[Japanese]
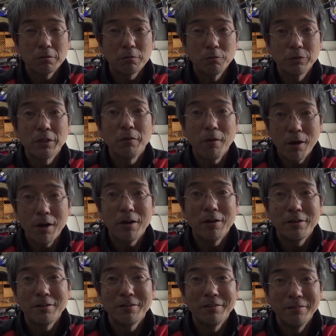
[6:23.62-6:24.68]
ホンダは、
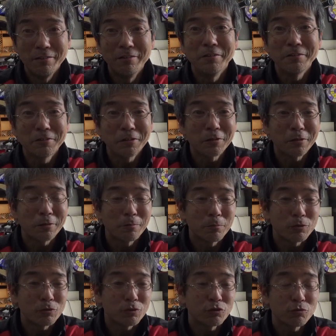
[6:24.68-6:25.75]
うん、だから
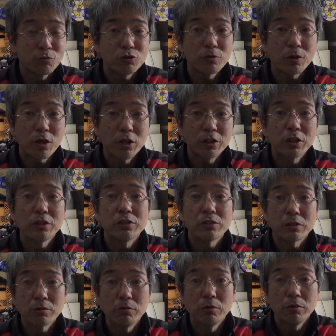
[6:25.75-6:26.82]
別に注文すれば買えたんで
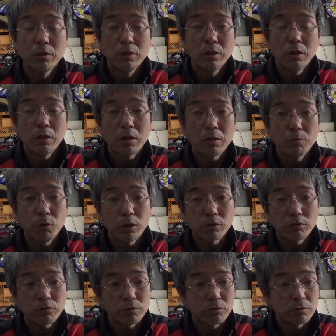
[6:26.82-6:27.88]
すけどあれも
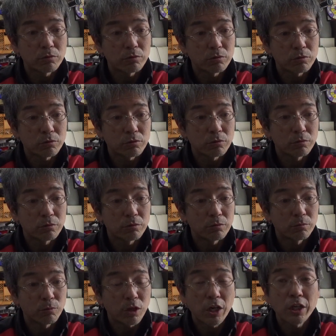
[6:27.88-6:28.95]

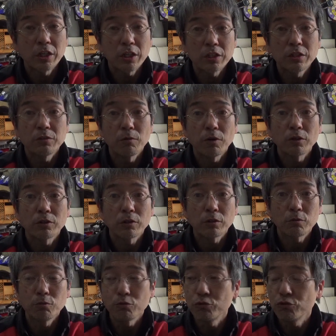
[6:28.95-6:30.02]
もう買えないって分かった
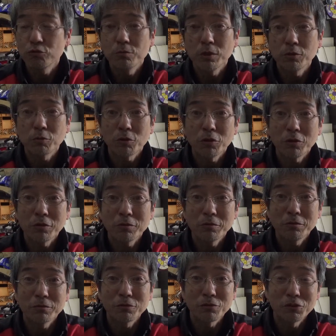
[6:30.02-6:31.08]
ら50万とか
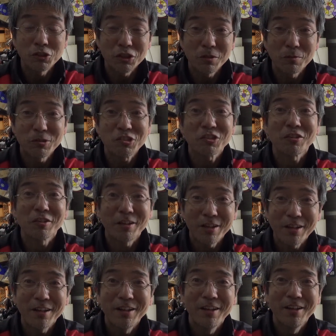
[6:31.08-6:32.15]
普通に行ってましたから
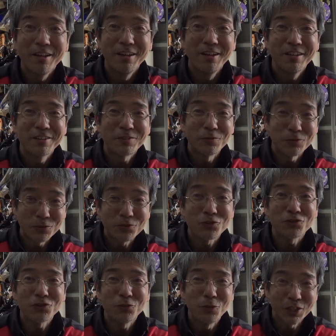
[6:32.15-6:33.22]
ね教師
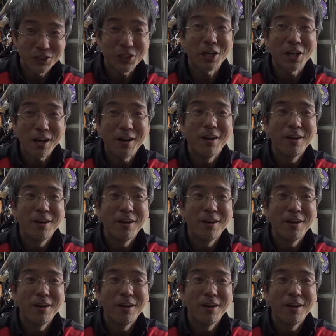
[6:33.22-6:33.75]
オークション終わってから